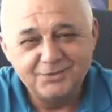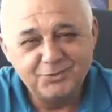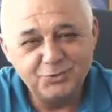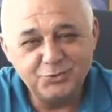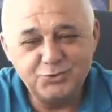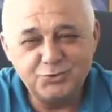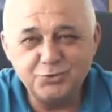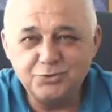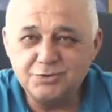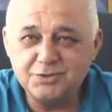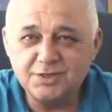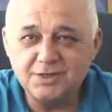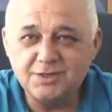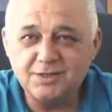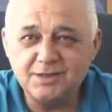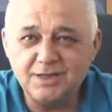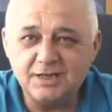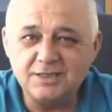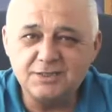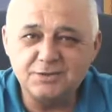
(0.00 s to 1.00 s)
Üçüncü
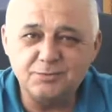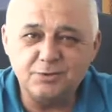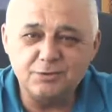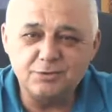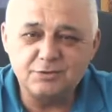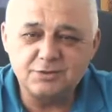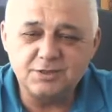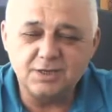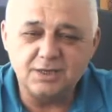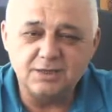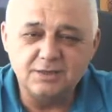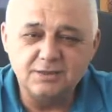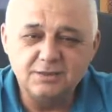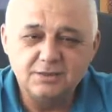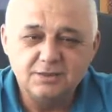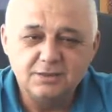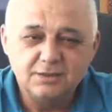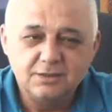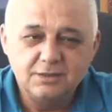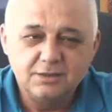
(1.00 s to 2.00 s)
sene nasip olursa
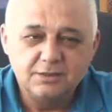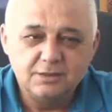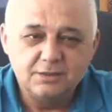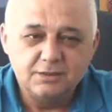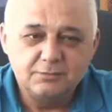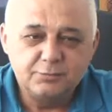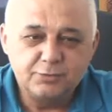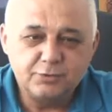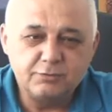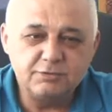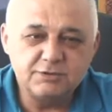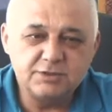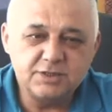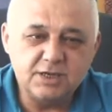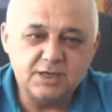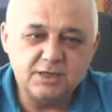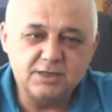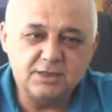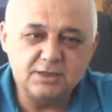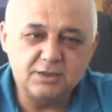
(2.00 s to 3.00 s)

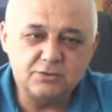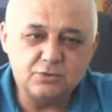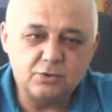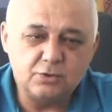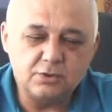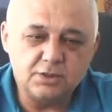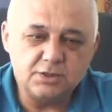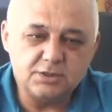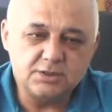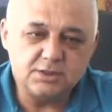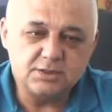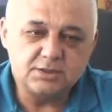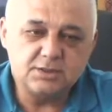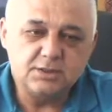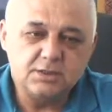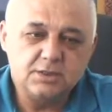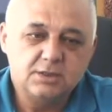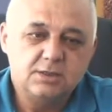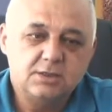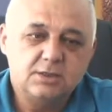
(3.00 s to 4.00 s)
profesyonel lige
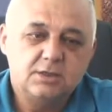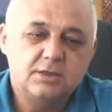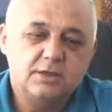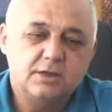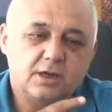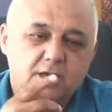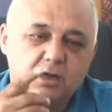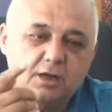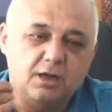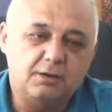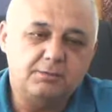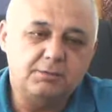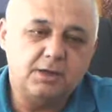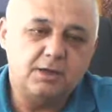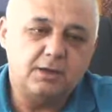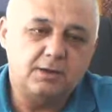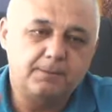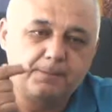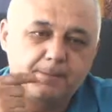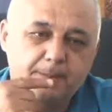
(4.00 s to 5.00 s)
zorlayacağız.
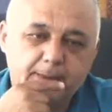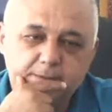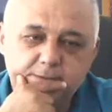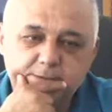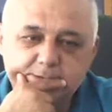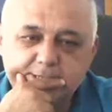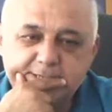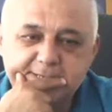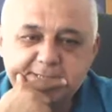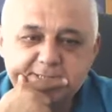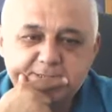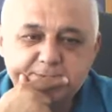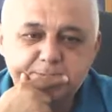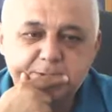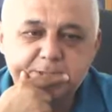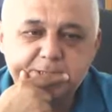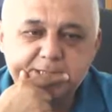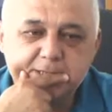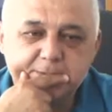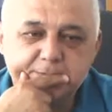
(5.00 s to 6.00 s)
Ama Deniz
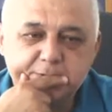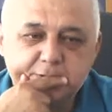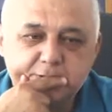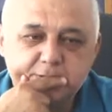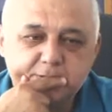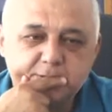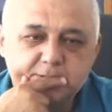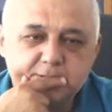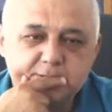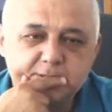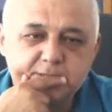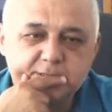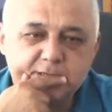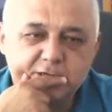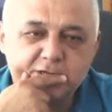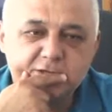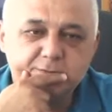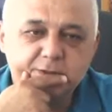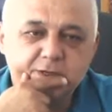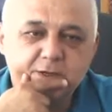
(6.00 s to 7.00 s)
Spor'da bu
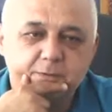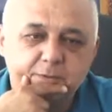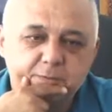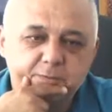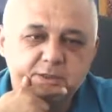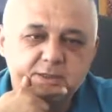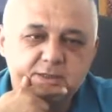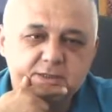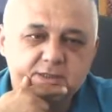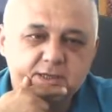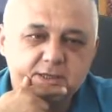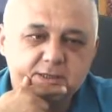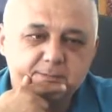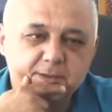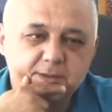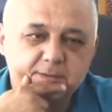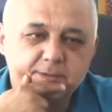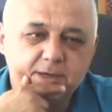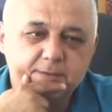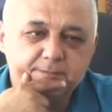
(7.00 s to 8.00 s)
çalışma
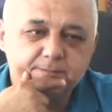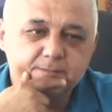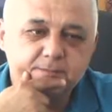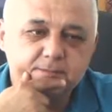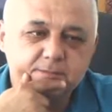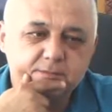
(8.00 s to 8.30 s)
yapabilirsek benim hep